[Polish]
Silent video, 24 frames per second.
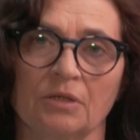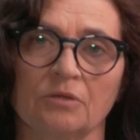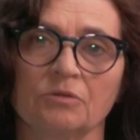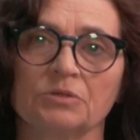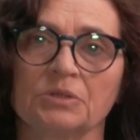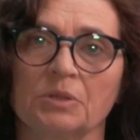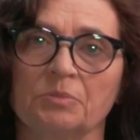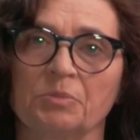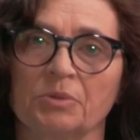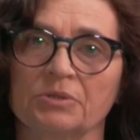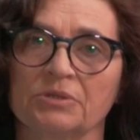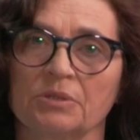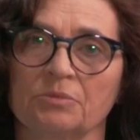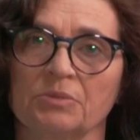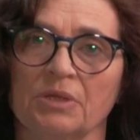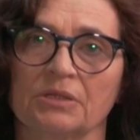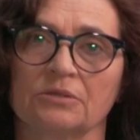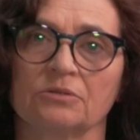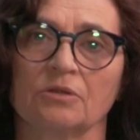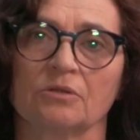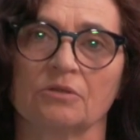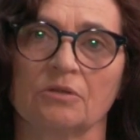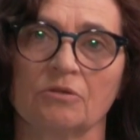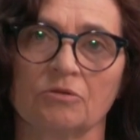a one potem
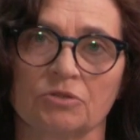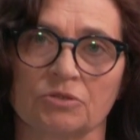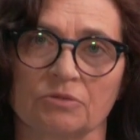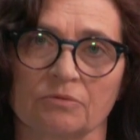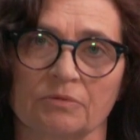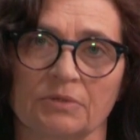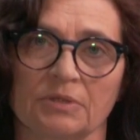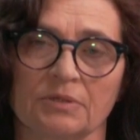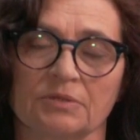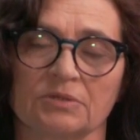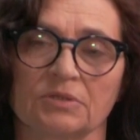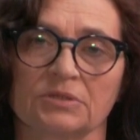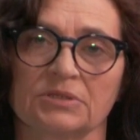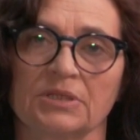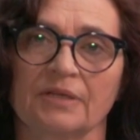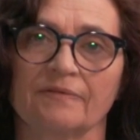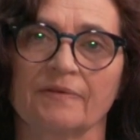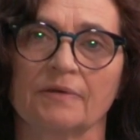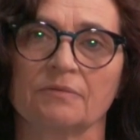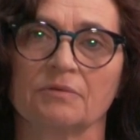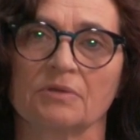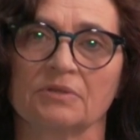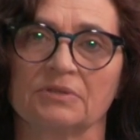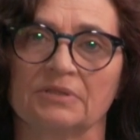jak dorosły
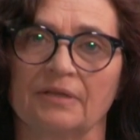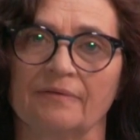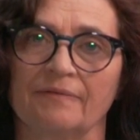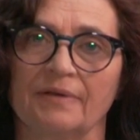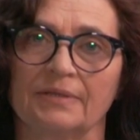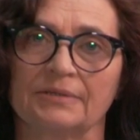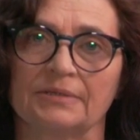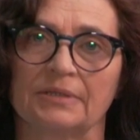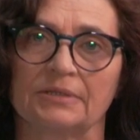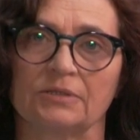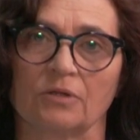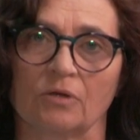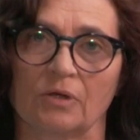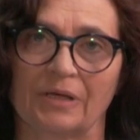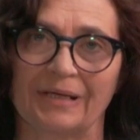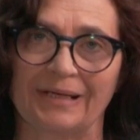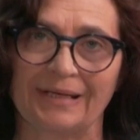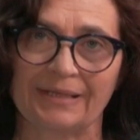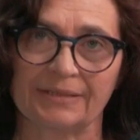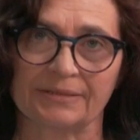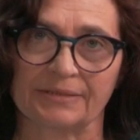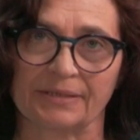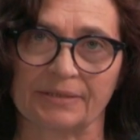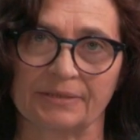zostawały oddawane do
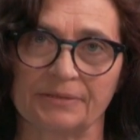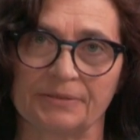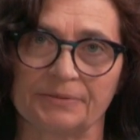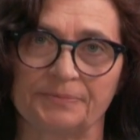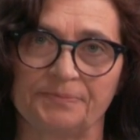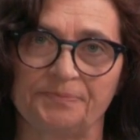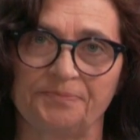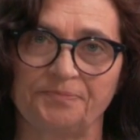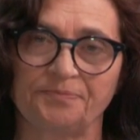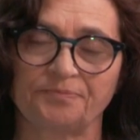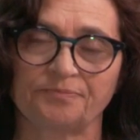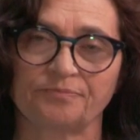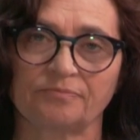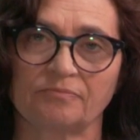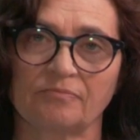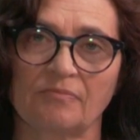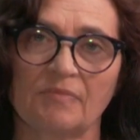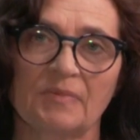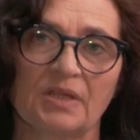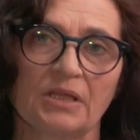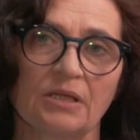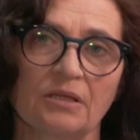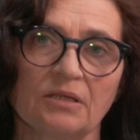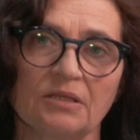klatek,
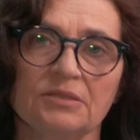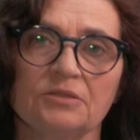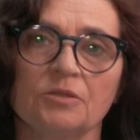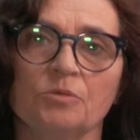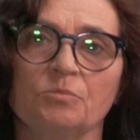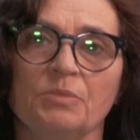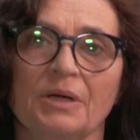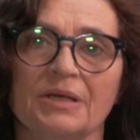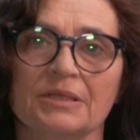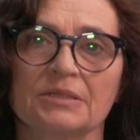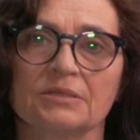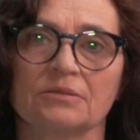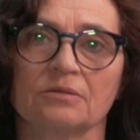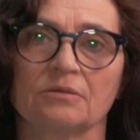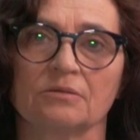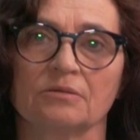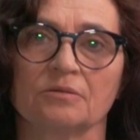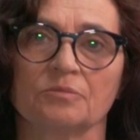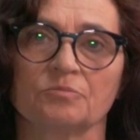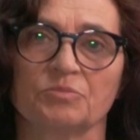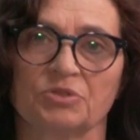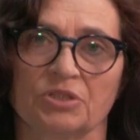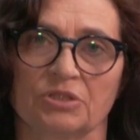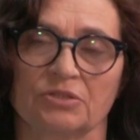co
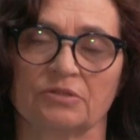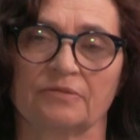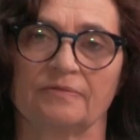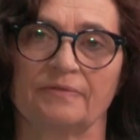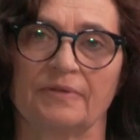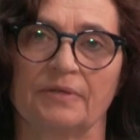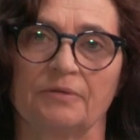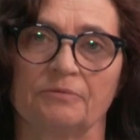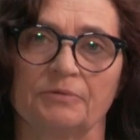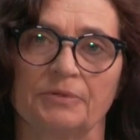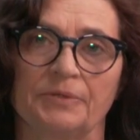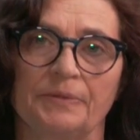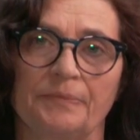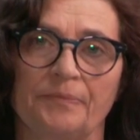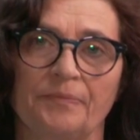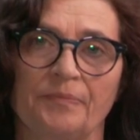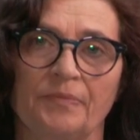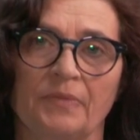bardzo przeżywały.